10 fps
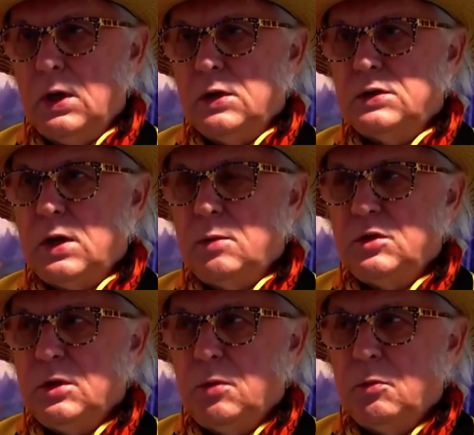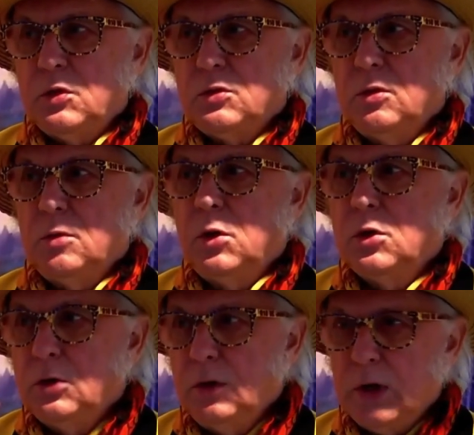Staram się po prostu, no bo
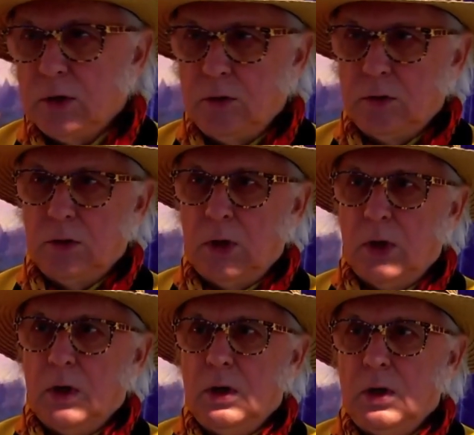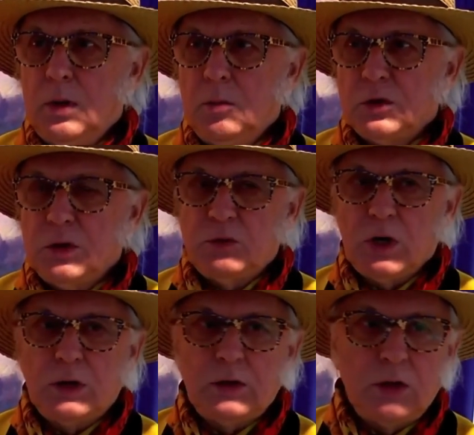kto jak to y, może
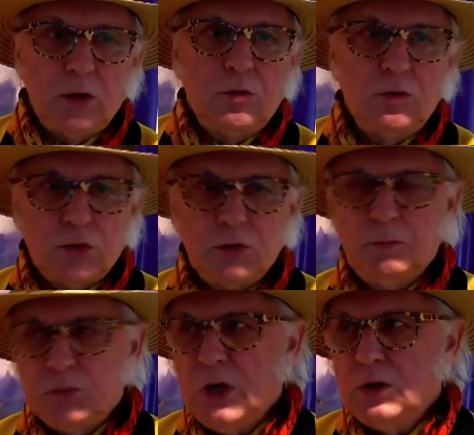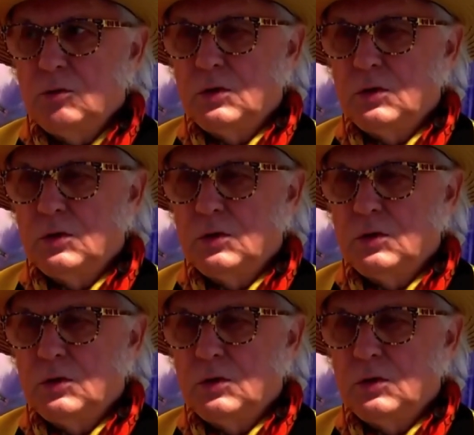przekazać, tym, który już przeżył